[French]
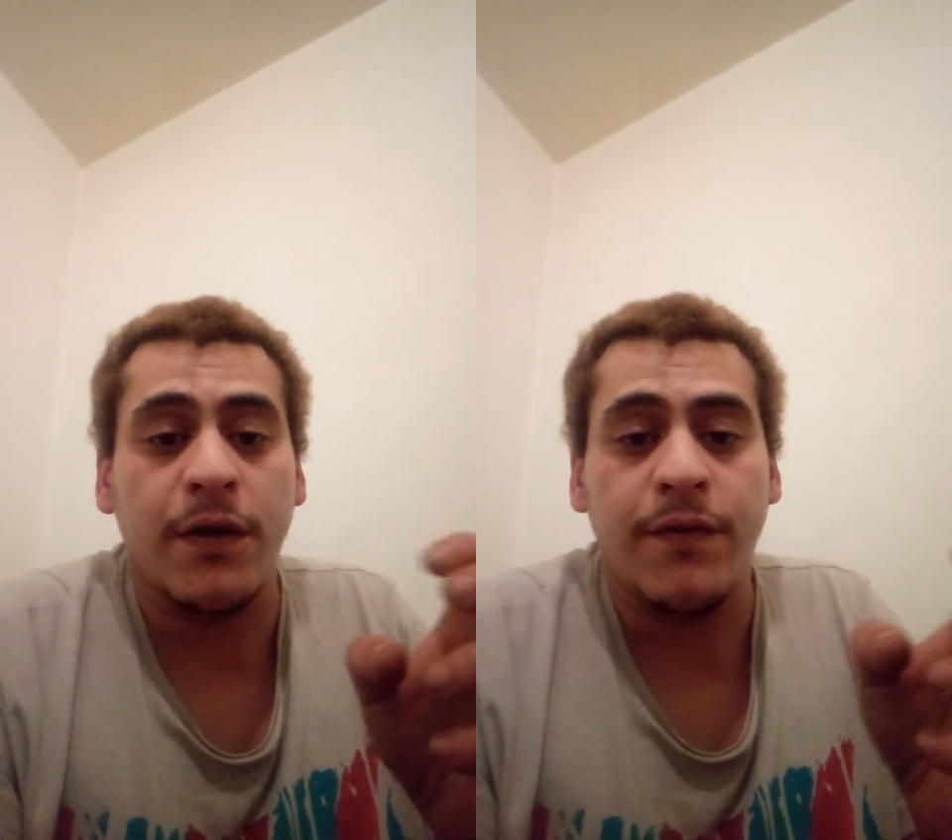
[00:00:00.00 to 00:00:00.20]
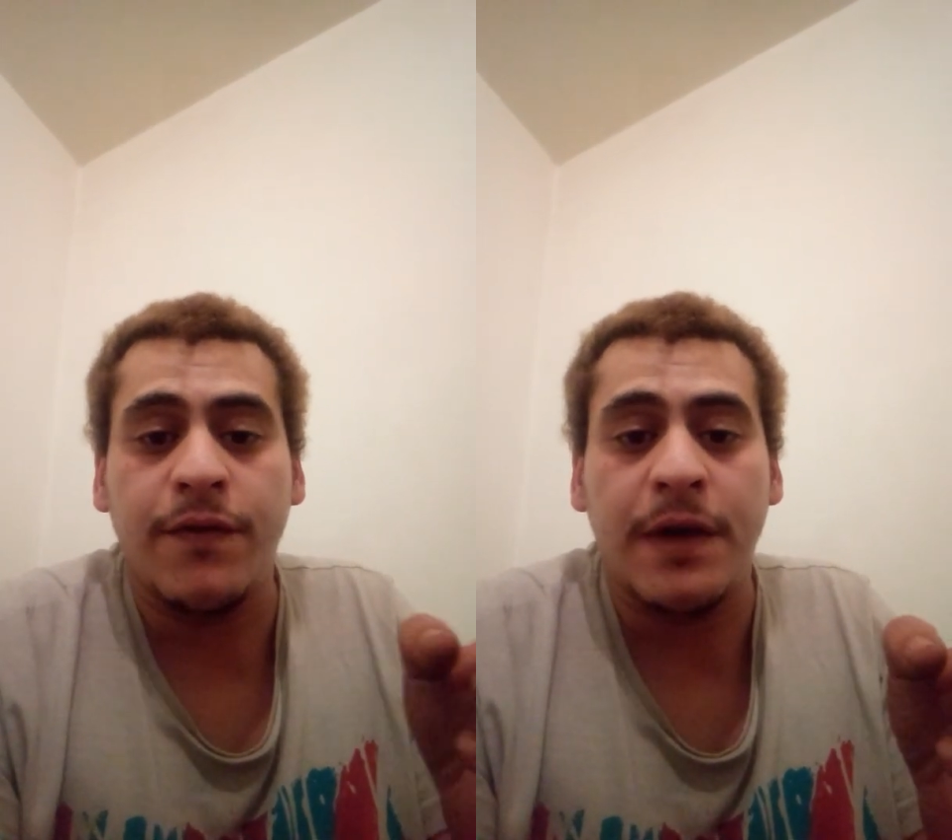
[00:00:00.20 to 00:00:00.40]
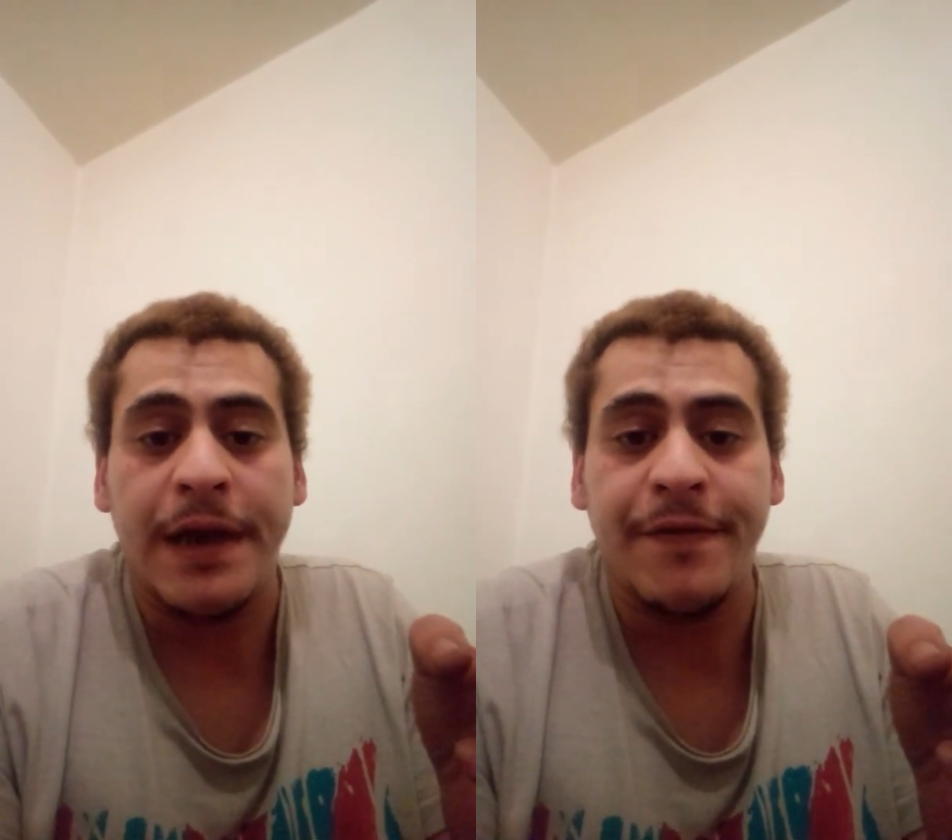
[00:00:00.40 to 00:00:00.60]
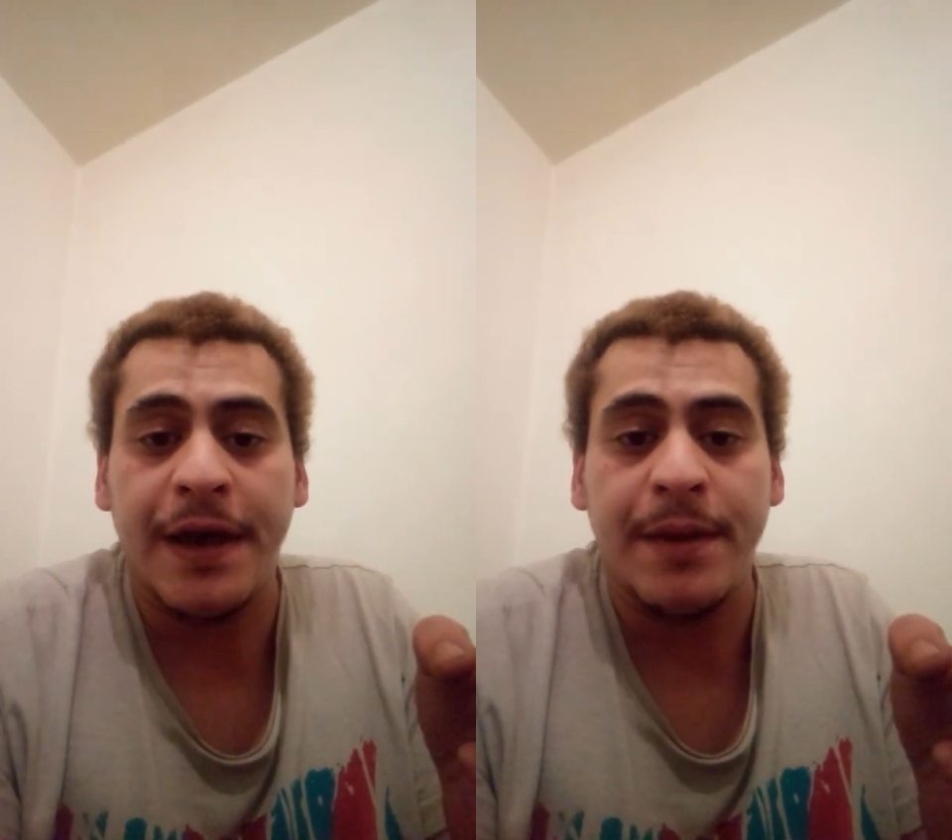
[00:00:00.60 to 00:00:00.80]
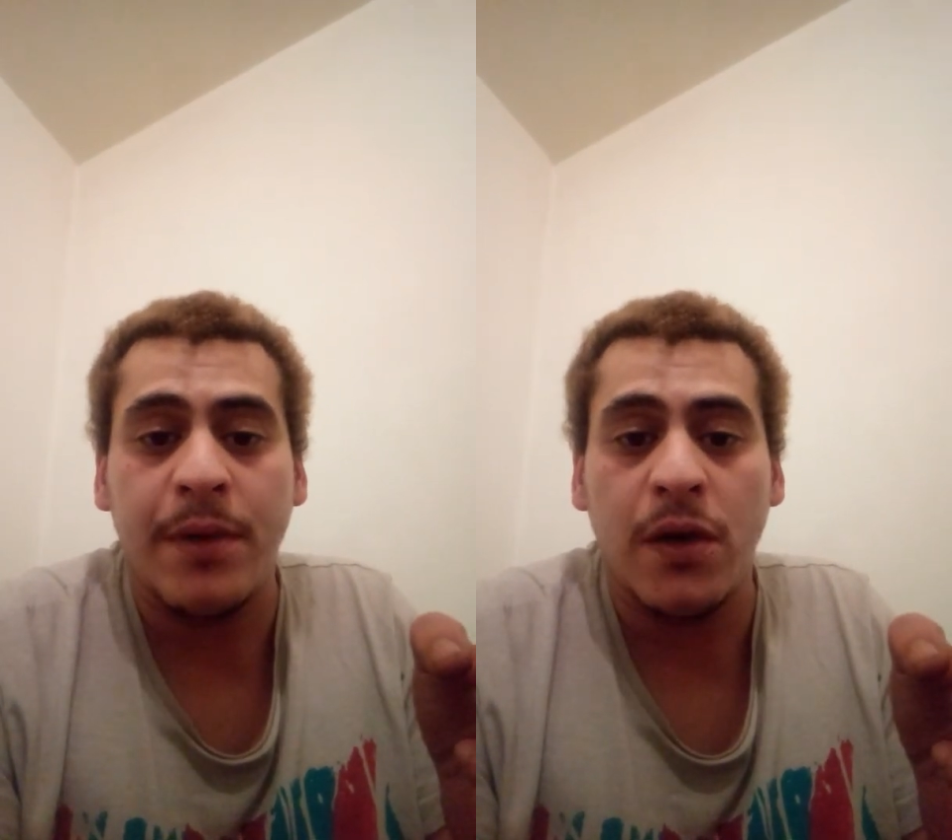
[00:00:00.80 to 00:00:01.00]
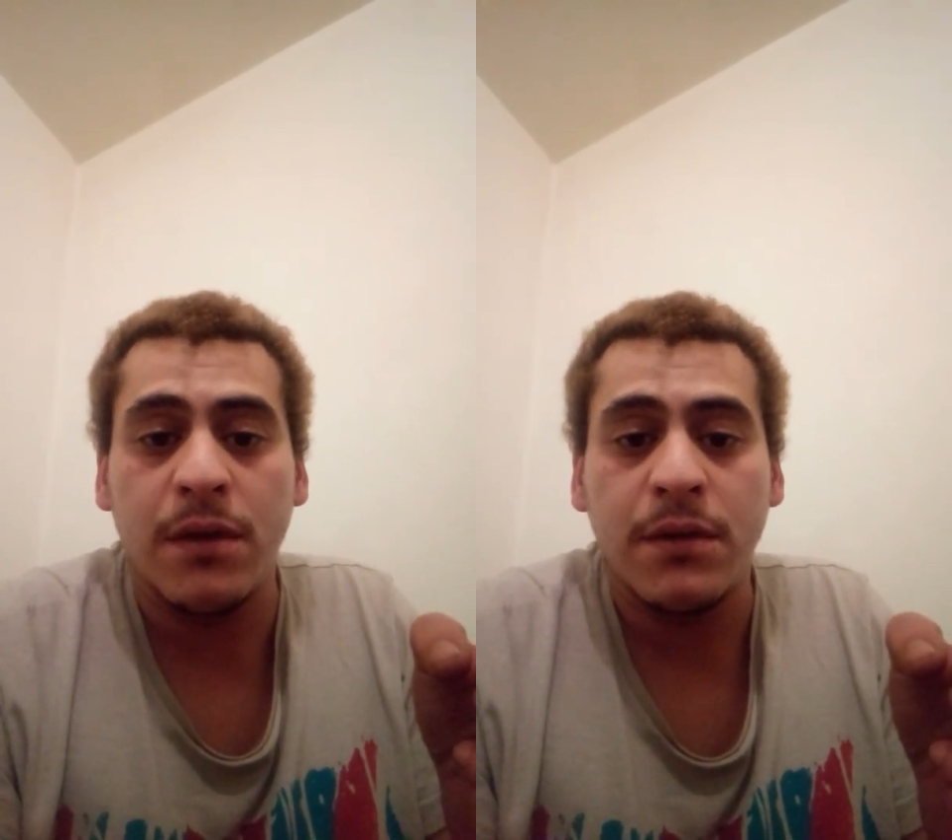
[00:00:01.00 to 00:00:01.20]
qui vient d'en bas.